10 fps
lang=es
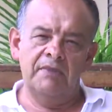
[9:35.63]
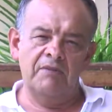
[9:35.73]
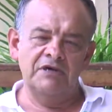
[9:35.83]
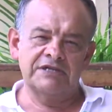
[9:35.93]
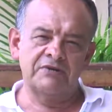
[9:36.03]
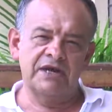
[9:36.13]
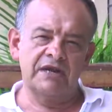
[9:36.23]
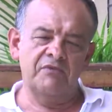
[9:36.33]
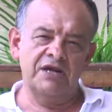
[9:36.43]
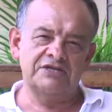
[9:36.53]
Vamos a hacer una
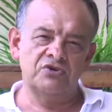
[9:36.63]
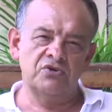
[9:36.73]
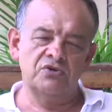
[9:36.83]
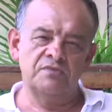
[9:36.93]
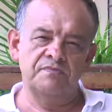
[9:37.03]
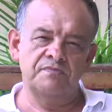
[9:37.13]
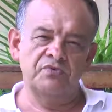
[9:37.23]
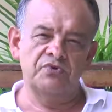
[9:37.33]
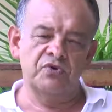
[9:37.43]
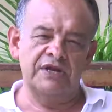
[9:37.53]
remodelación con un
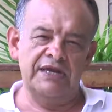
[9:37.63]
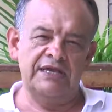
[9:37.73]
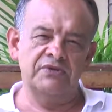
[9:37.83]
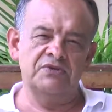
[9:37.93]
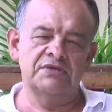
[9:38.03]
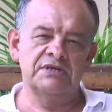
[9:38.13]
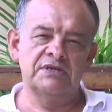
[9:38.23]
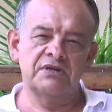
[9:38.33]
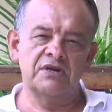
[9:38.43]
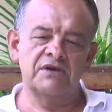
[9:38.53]
punto 500
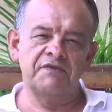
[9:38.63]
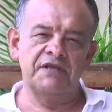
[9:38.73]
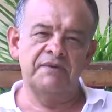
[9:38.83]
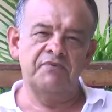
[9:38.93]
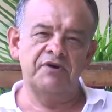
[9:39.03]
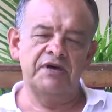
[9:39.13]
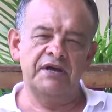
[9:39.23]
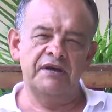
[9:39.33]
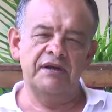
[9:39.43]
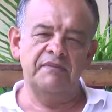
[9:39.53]
con el fin de
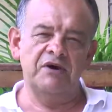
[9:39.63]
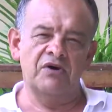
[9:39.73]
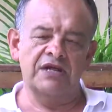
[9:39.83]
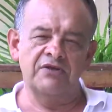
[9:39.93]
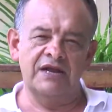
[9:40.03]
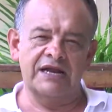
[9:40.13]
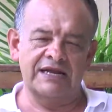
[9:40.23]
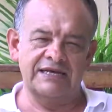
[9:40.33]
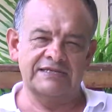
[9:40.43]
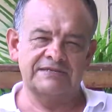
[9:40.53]
poder ir mejorando las
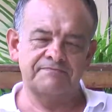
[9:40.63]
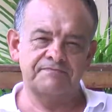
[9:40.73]
redes.